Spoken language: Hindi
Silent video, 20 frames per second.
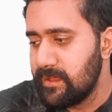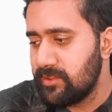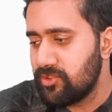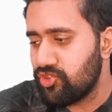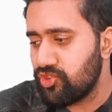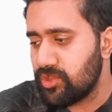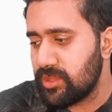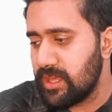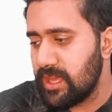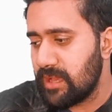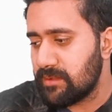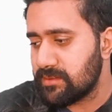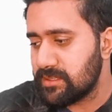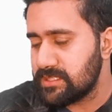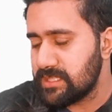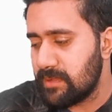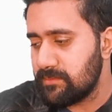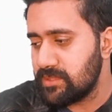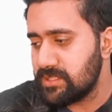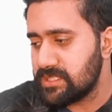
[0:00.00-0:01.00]
तो ये आपके
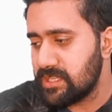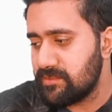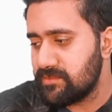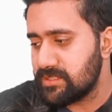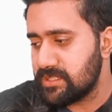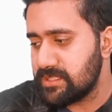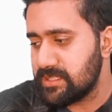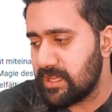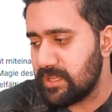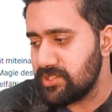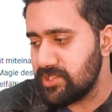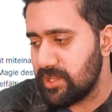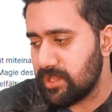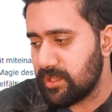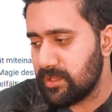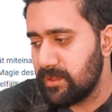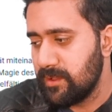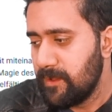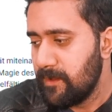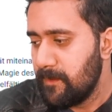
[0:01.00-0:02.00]
सामने सर्विसेज आ
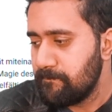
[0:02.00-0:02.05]
जाएंगी